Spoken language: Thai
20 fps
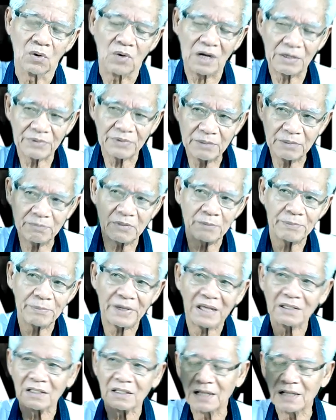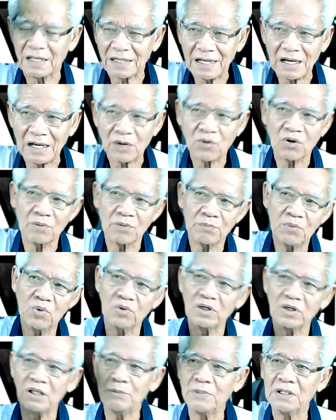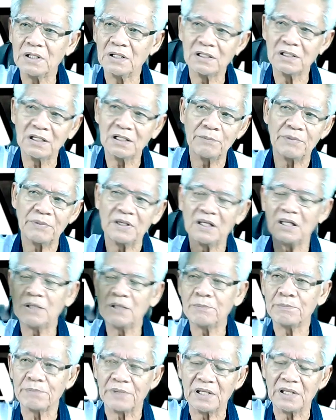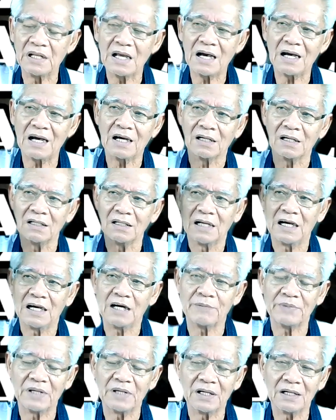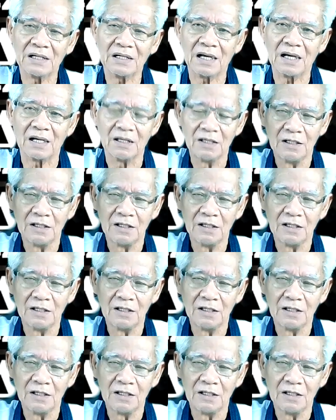ความคิดมันไปถึงอนาคตพรุ่งนี้มะรืนนี้ปีนี้ปีหน้าห้าปีข้างหน้า